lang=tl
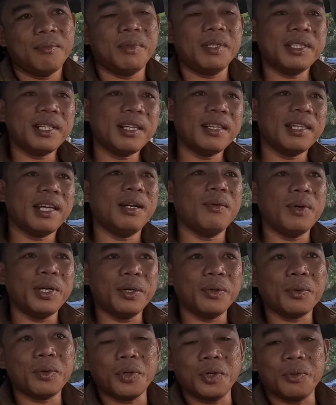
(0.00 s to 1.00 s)
minsan dalawa
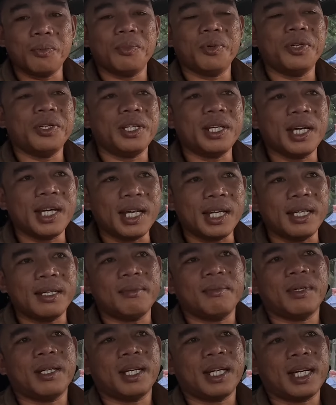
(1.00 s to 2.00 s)
yung convoy niyan
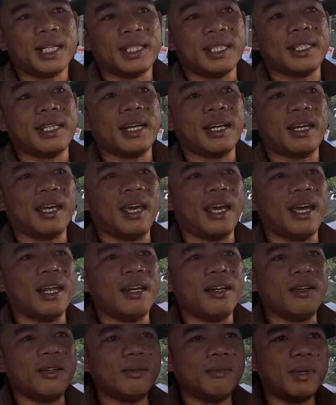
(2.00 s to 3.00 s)
mga nakasasakyan
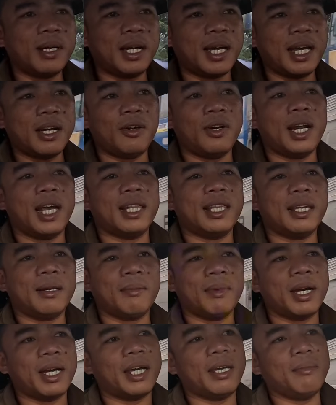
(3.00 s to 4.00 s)
no? mga ano natin
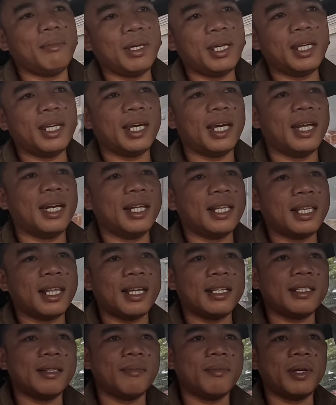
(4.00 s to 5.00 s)
mga kaibigan at
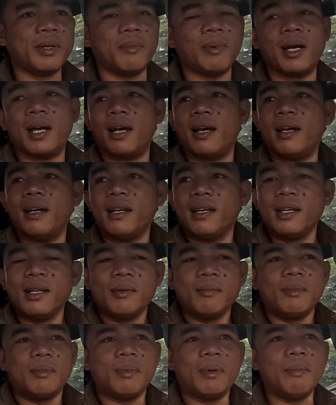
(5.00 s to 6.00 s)
ah, syempre mga
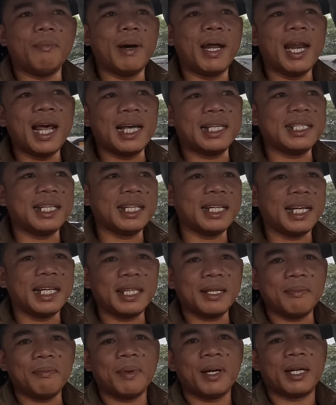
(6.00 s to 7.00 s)
balasik
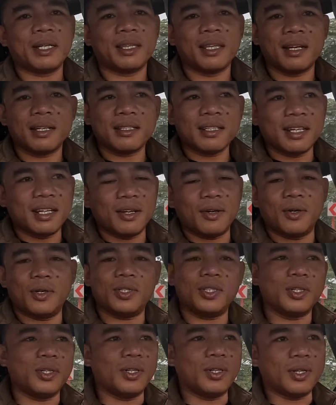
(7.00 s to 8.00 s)
nating partner sa
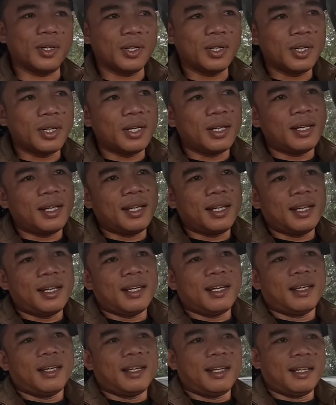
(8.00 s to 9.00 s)
negosyo no
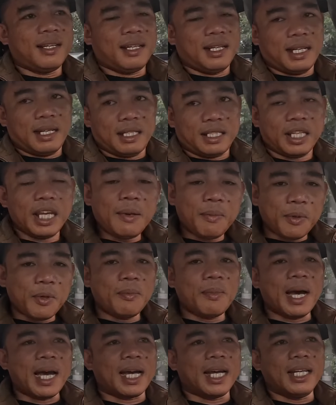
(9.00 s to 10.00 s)
safe
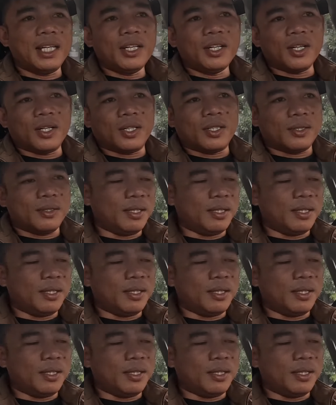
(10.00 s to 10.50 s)
yung bakal nyo